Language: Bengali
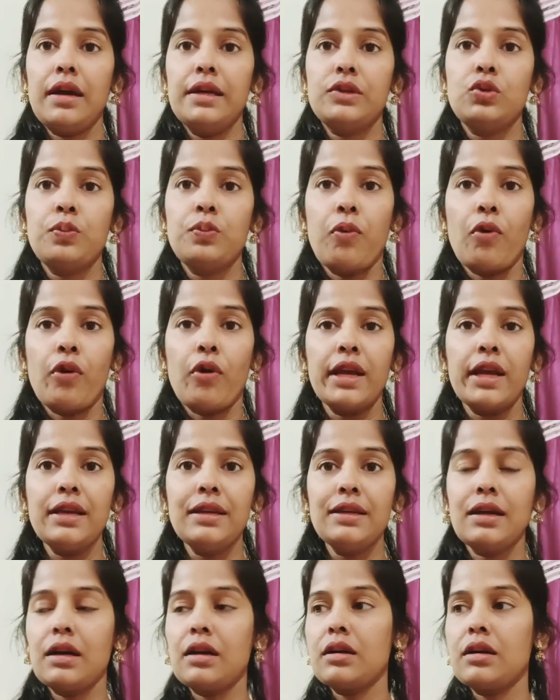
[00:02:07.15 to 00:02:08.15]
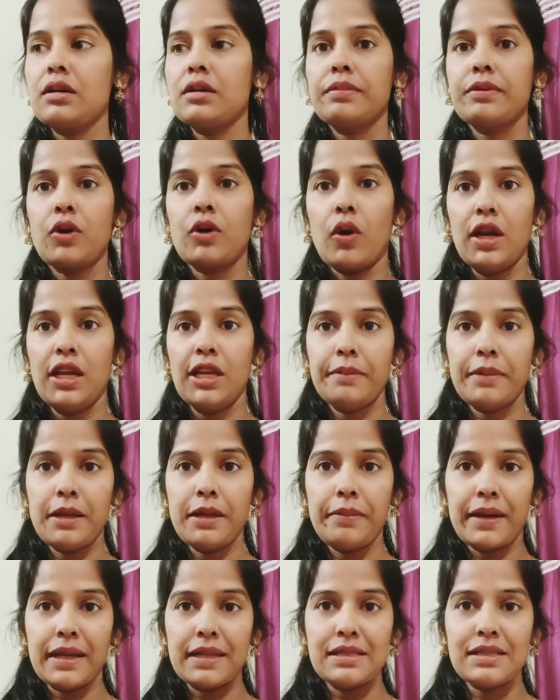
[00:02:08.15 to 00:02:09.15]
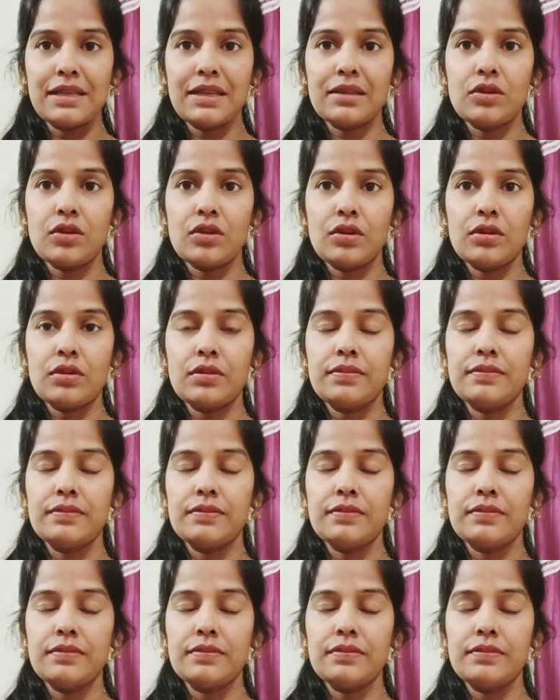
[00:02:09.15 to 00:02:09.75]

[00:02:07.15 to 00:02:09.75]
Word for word: একটু পরেই কলিং বেল বাজছে তো